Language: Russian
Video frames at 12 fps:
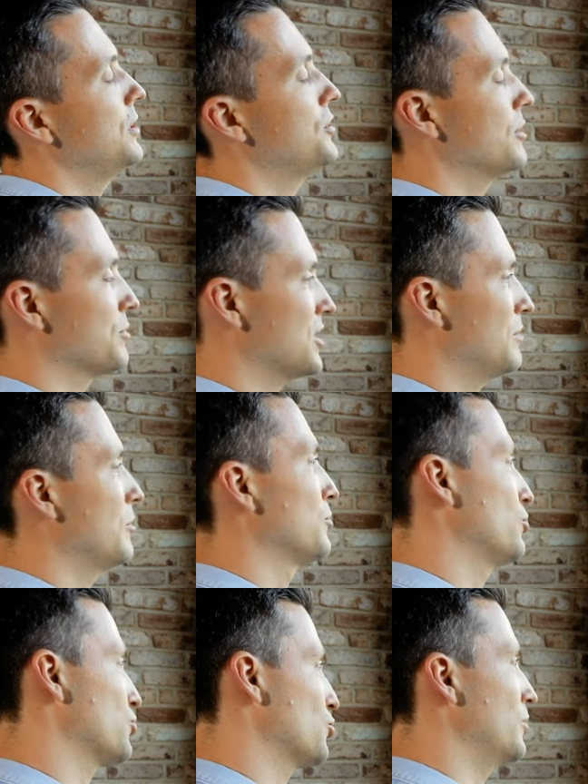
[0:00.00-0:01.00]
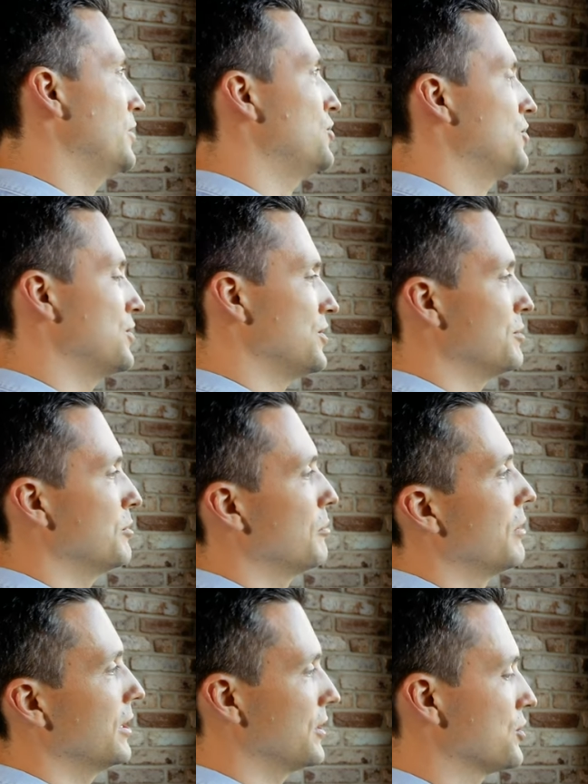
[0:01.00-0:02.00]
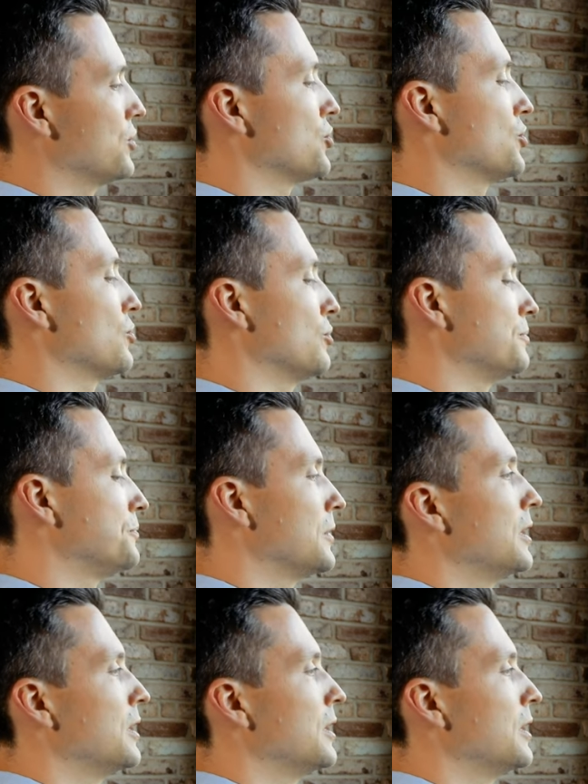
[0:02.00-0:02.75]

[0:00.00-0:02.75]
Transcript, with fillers: и тем самым тоже увеличите себе баланс на на счету.